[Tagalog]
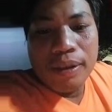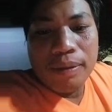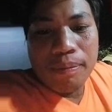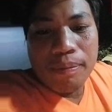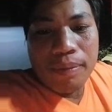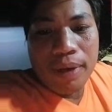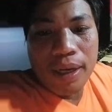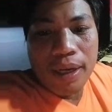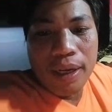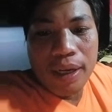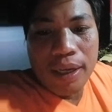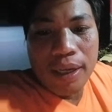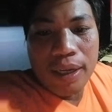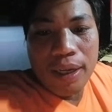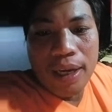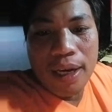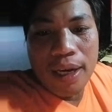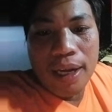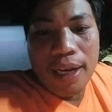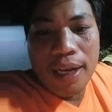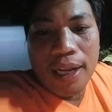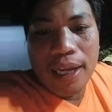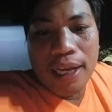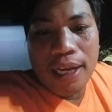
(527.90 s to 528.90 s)
Mga
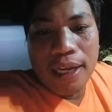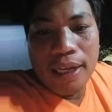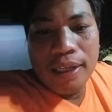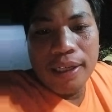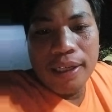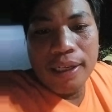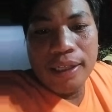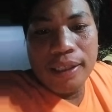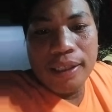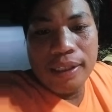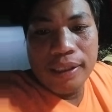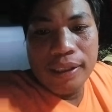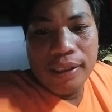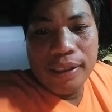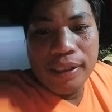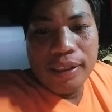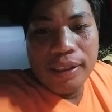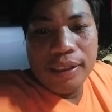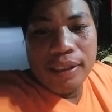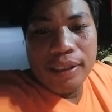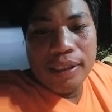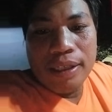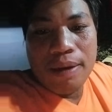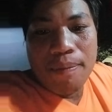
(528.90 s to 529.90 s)
higala.
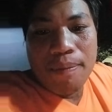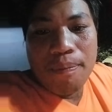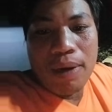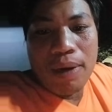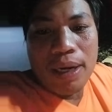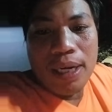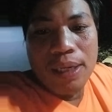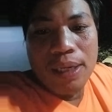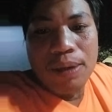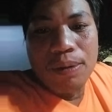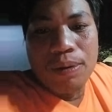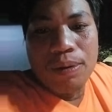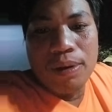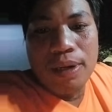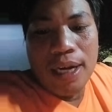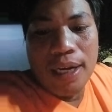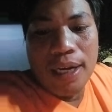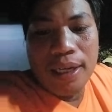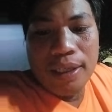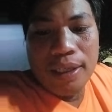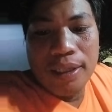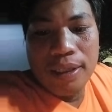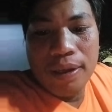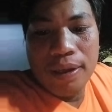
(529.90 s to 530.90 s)
Palihog
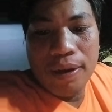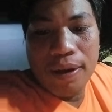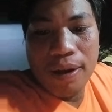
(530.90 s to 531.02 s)
lang.